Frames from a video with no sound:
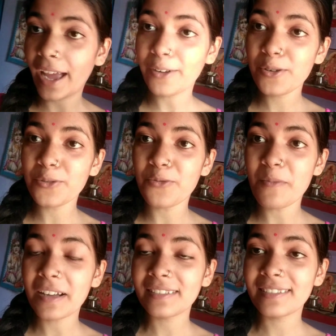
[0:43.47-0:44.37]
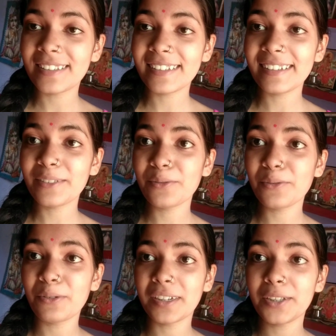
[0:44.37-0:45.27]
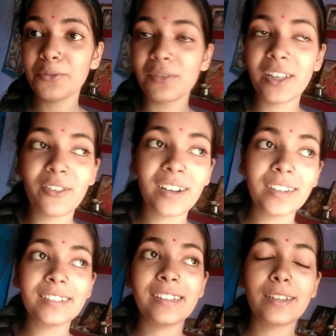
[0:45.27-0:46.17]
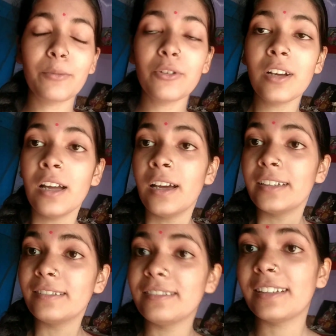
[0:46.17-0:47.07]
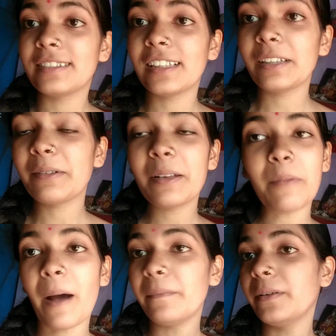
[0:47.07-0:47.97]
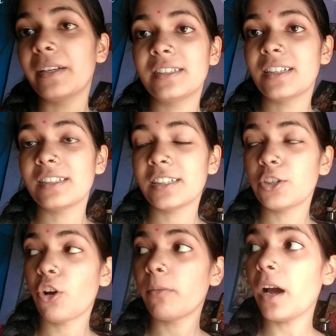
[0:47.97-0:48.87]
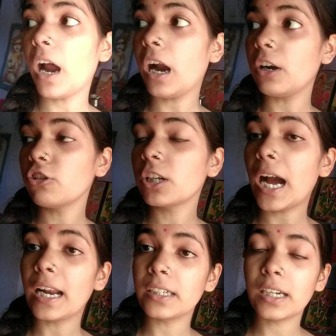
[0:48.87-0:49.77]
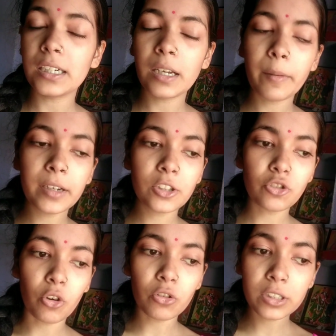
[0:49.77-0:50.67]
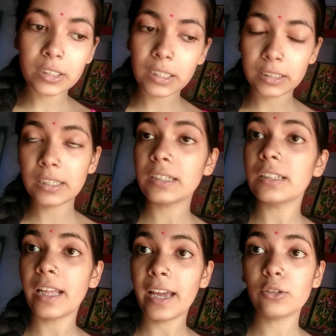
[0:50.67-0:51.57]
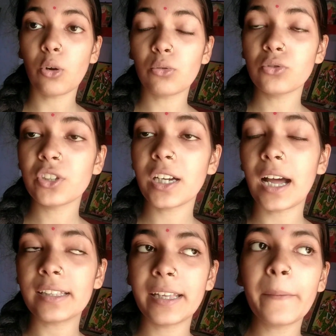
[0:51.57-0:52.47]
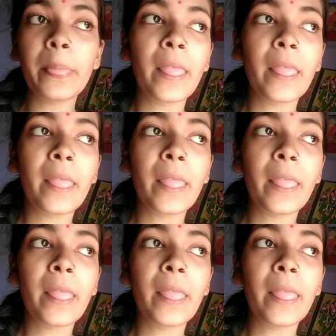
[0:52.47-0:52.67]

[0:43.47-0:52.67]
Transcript: এখন ঘুমাচ্ছে তো ওকে তুলে ওখানে নিয়ে যাব ইঞ্জেকশন দেয় মানে ভাবতে পারছি না যে কি হবে আর ওর কান্নাটা মানে যখন ইঞ্জেকশনটা দেয় তখন যে কাঁদে